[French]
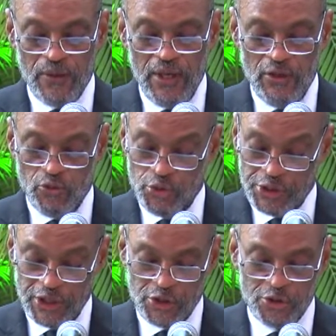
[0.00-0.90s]

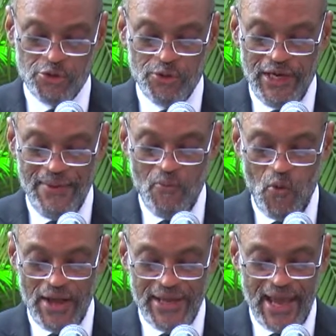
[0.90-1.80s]
recherchons les
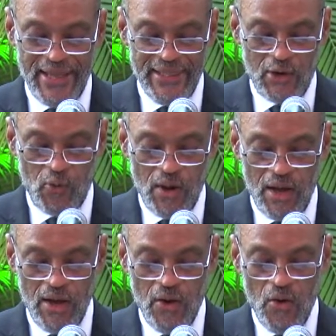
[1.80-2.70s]
moyens adéquats